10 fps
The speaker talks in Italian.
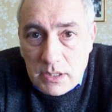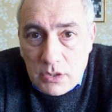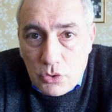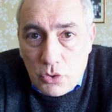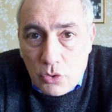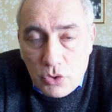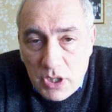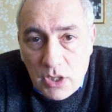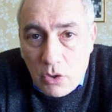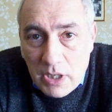sono
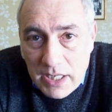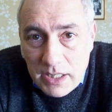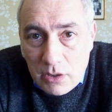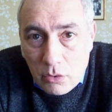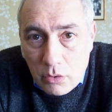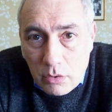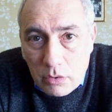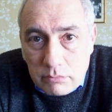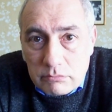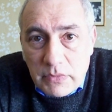singole anche
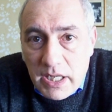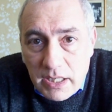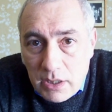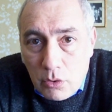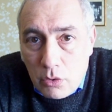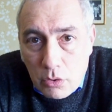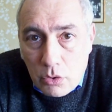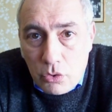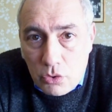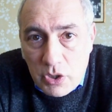loro e anche loro
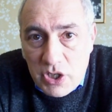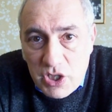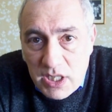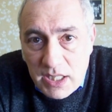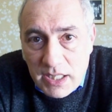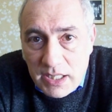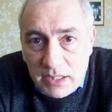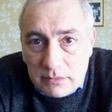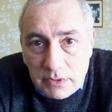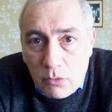sono in cerca
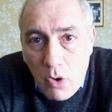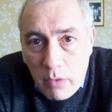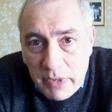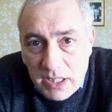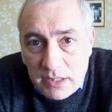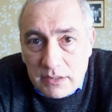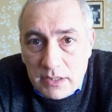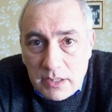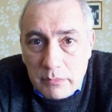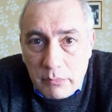di uomini,
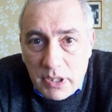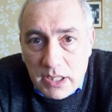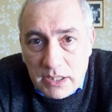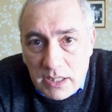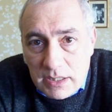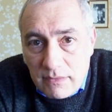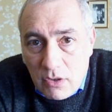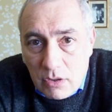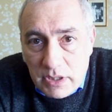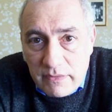perché tante
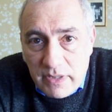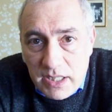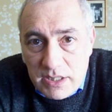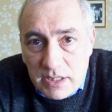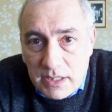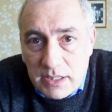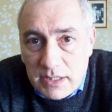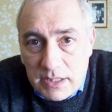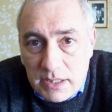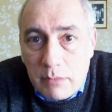volte
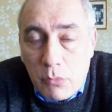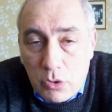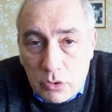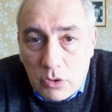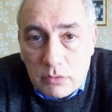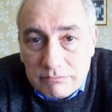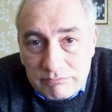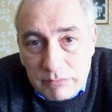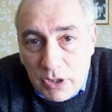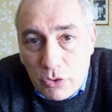invece nel mondo,
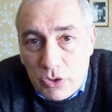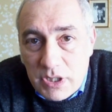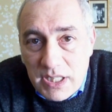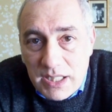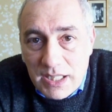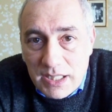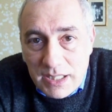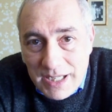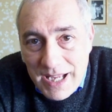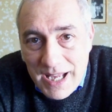per così dire,
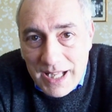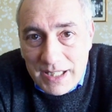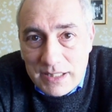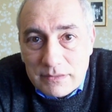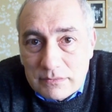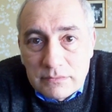reale,